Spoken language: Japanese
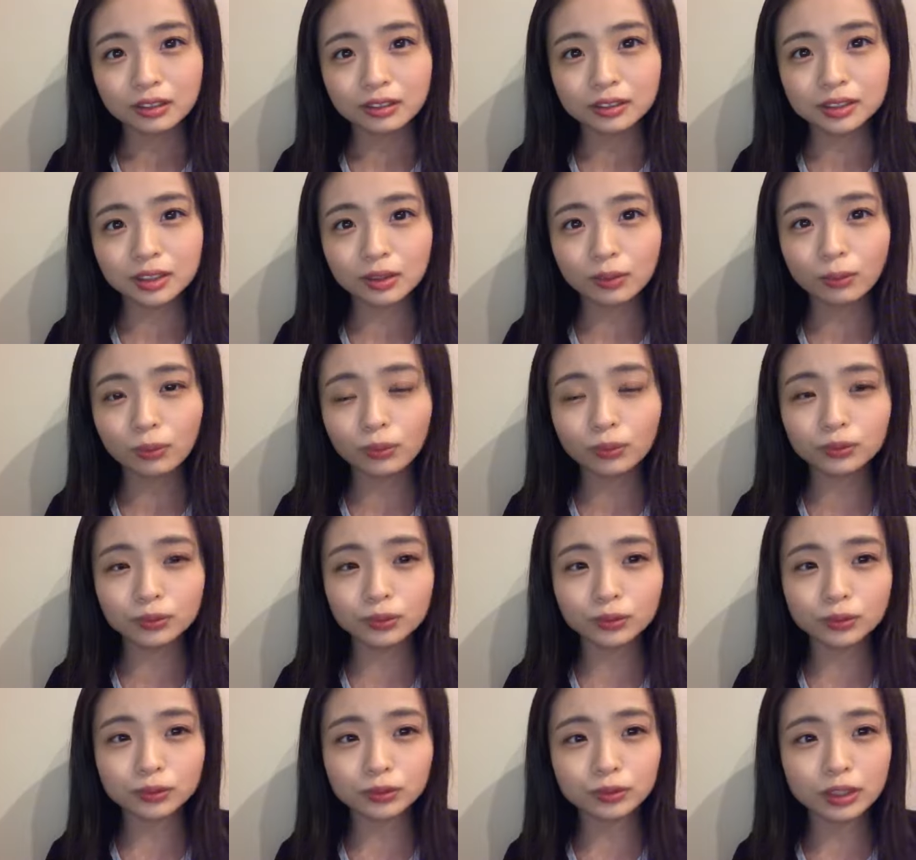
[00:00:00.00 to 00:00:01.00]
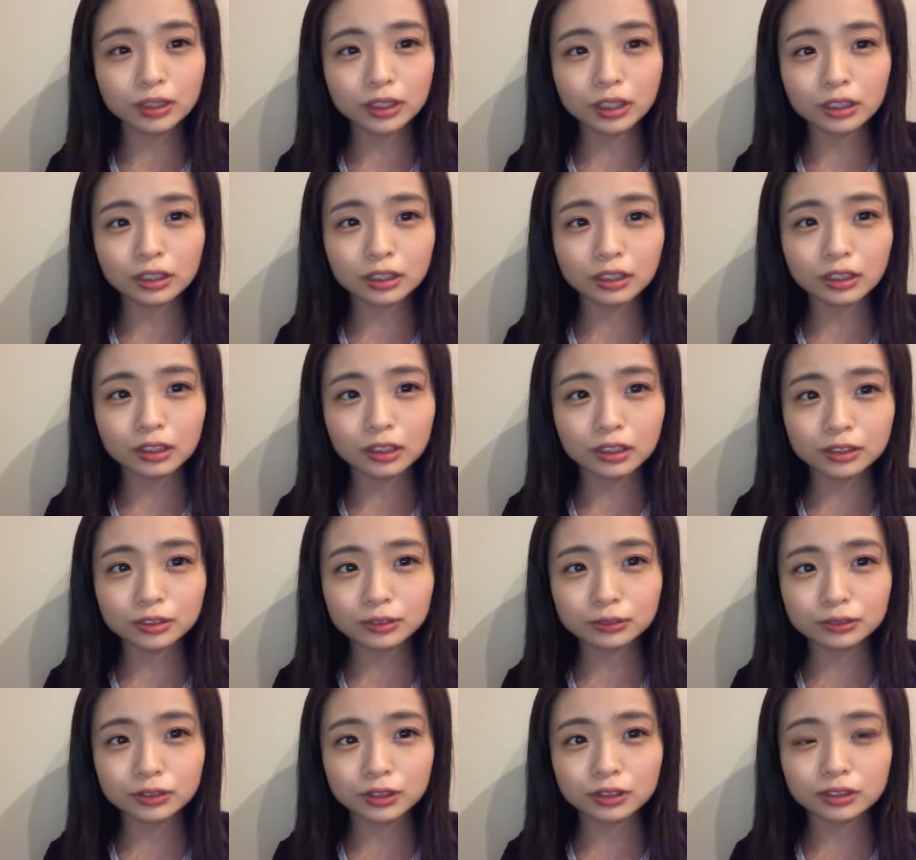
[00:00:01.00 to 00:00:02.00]
いさお北極はなんか辛
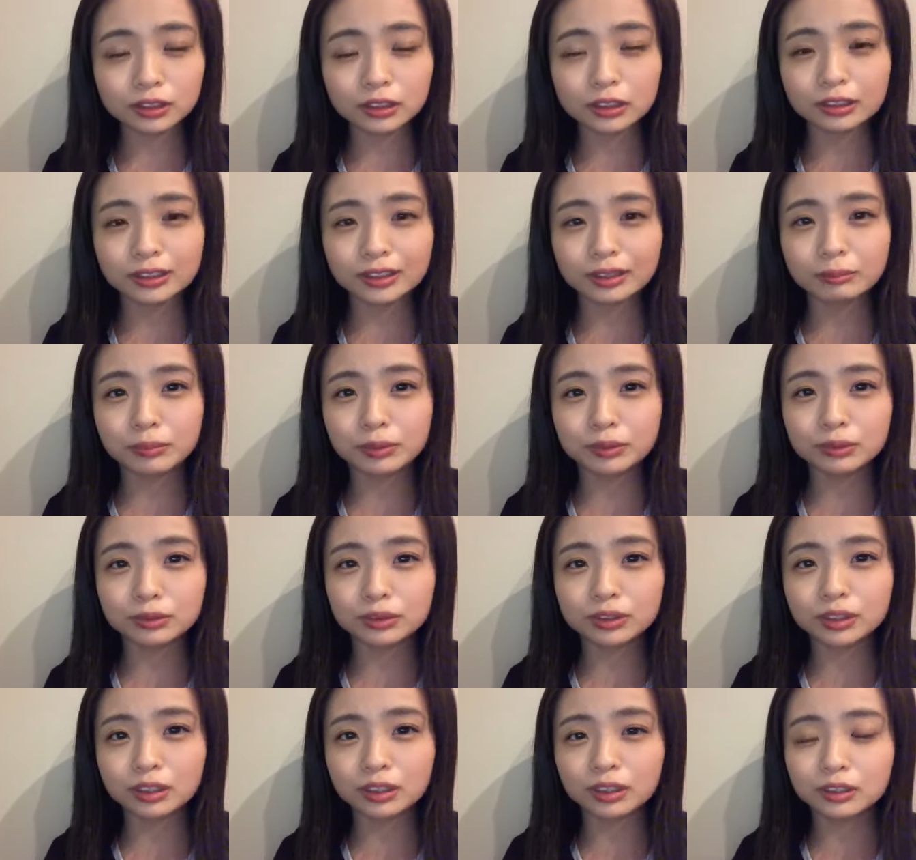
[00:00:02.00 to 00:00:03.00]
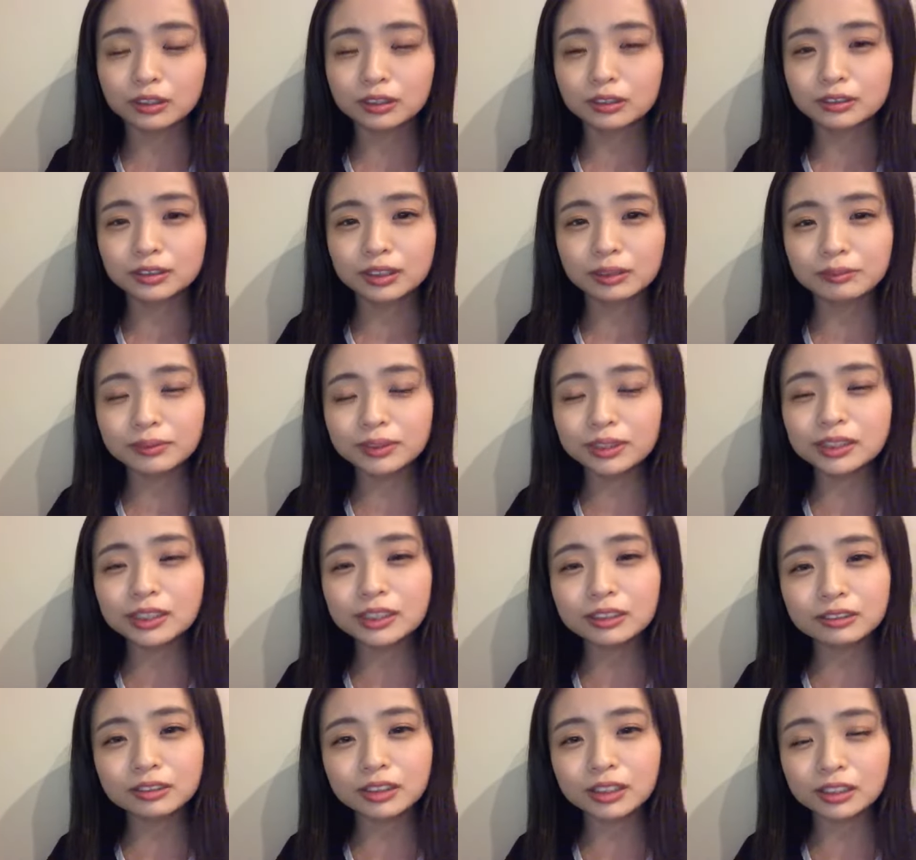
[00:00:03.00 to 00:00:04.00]
そうだったからやめといた食べれ
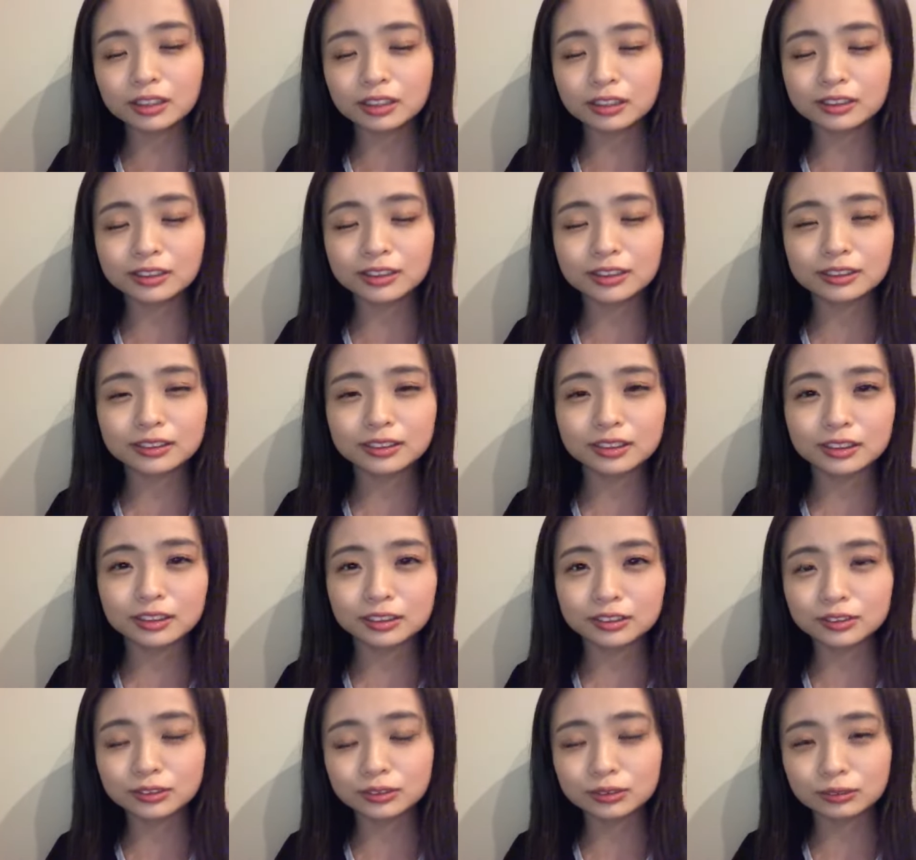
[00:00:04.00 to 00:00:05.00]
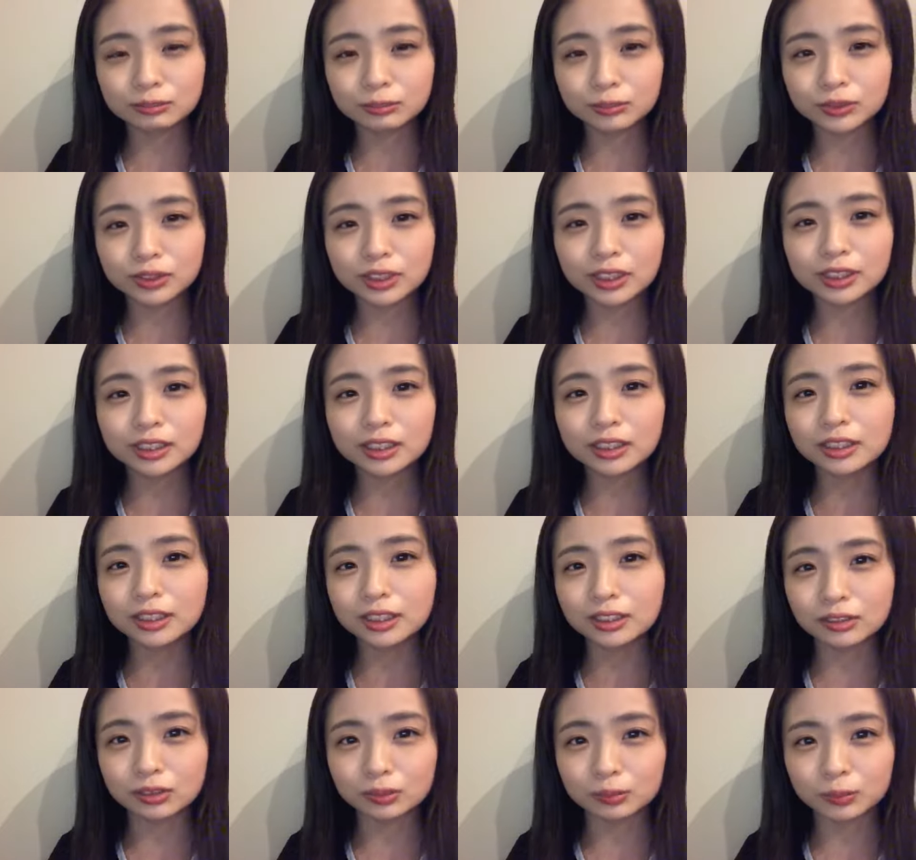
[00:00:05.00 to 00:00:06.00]
ないぐらい辛かったらちょっともったいない
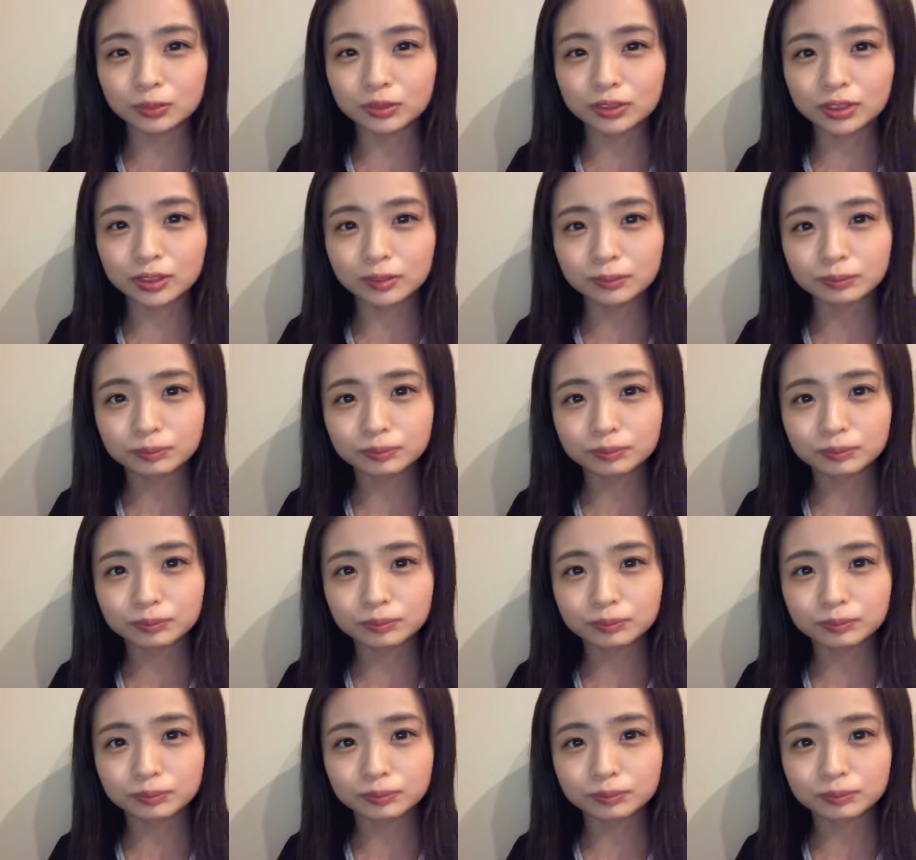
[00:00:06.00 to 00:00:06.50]
なと思って